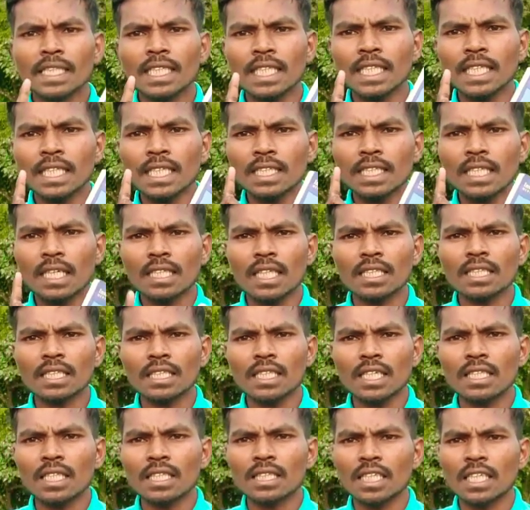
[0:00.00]
इस चैनल के ज़्यादा
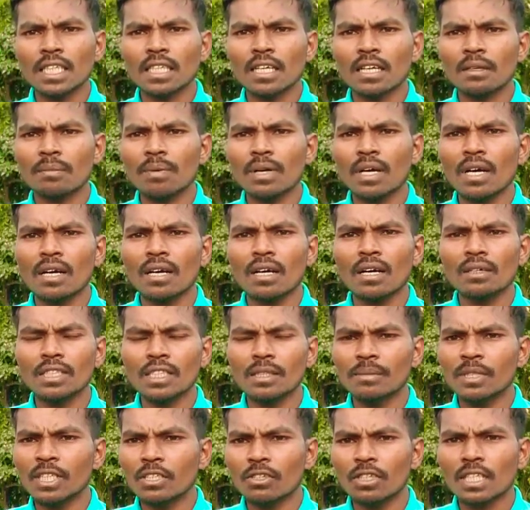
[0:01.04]
से ज़्यादा शेयर करबा
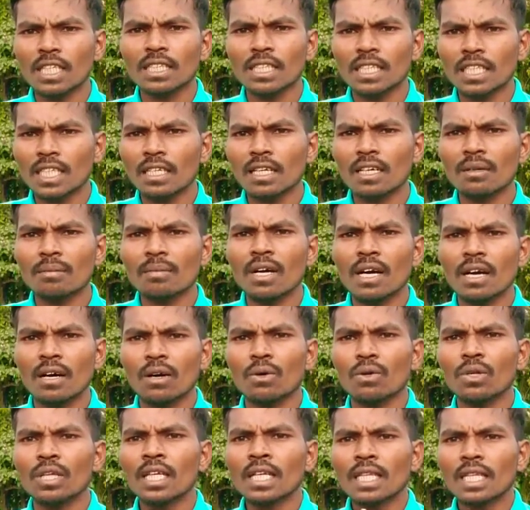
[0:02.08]
वीडियो के शेयर करबा
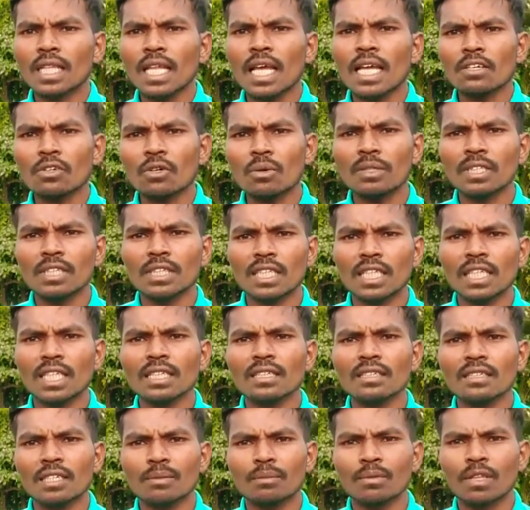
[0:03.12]
और लाइक कॉमेंट
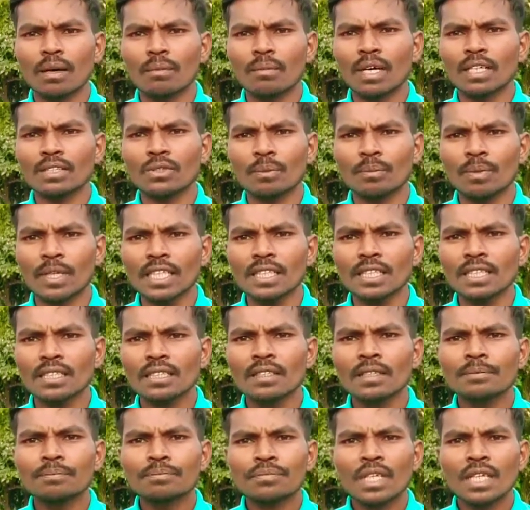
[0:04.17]
करे नहीं भूलबा तो
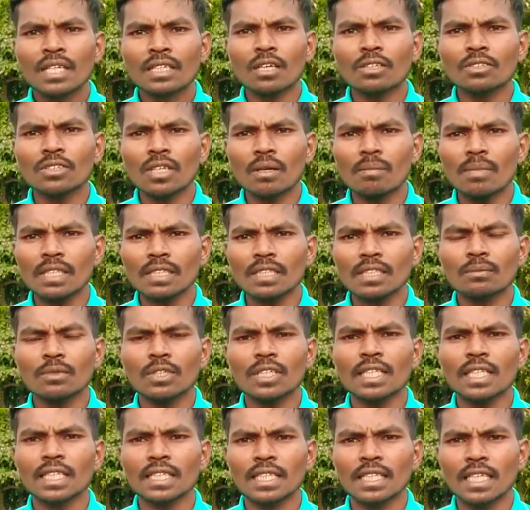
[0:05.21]
फ्रेंड्स राव साहब मन
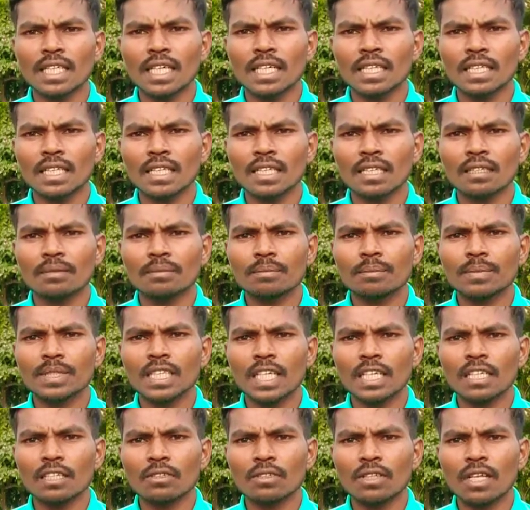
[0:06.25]
से मैं इतने कह के
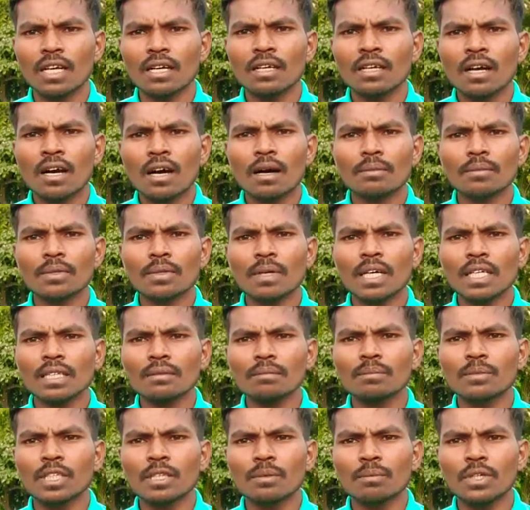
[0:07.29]
विदा लगोना हमारे
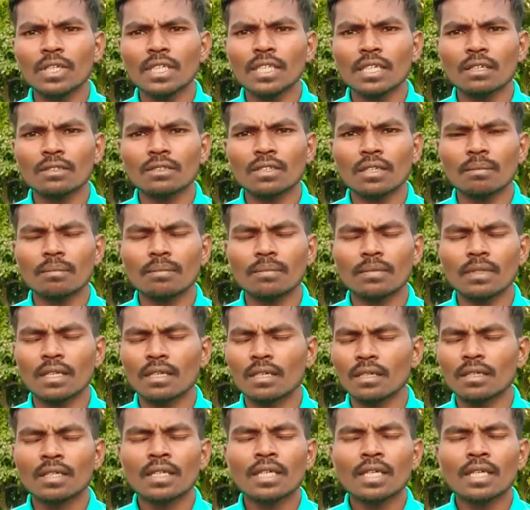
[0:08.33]
मन मिलबो राव साहब